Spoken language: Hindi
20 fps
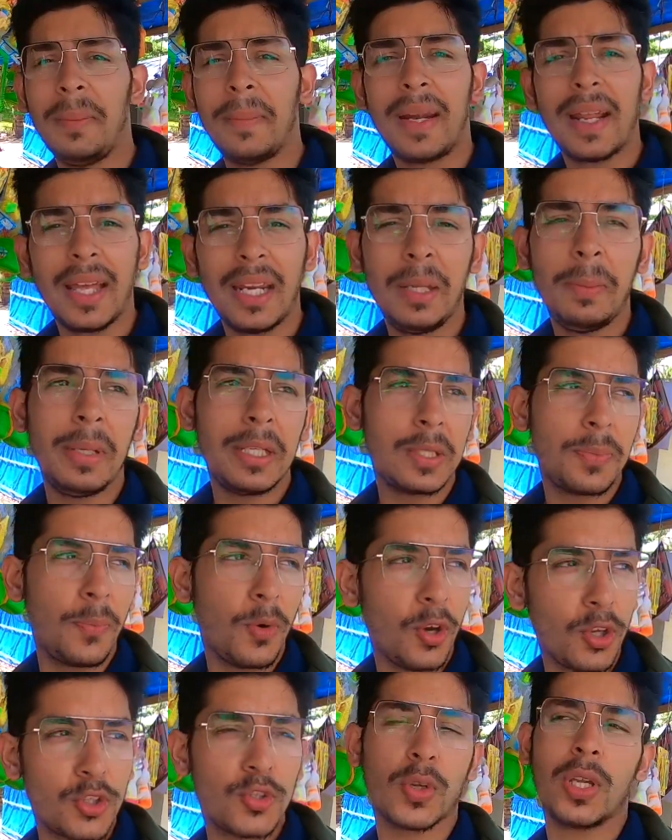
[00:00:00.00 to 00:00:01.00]
मरारी बीच
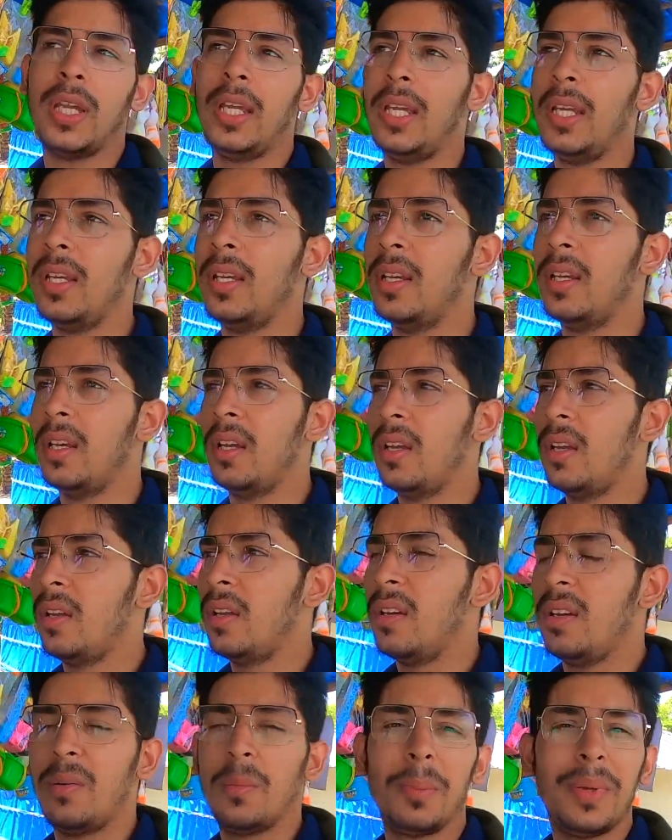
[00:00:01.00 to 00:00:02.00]
पहुँच चुके हैं
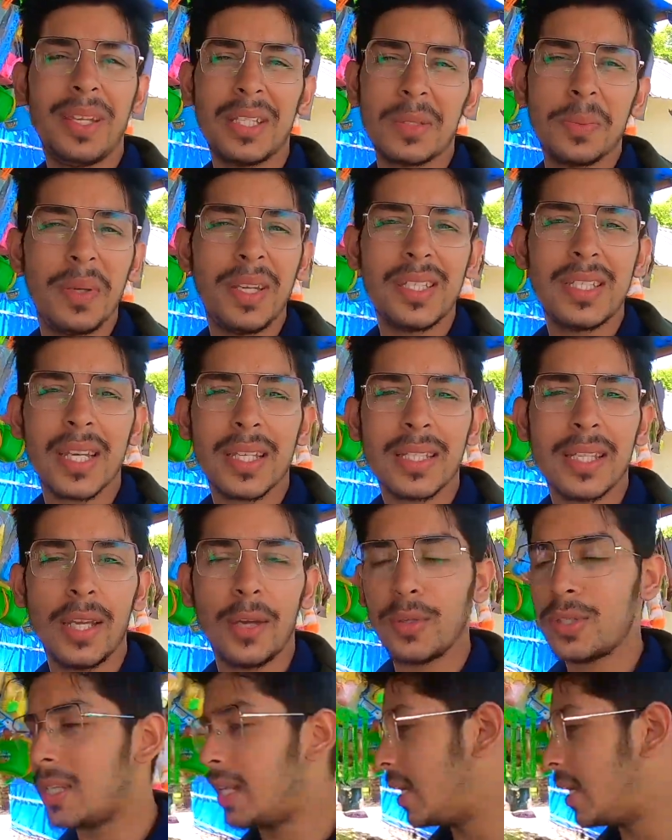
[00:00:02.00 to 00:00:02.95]
बीच बीच जैसे ही कुछ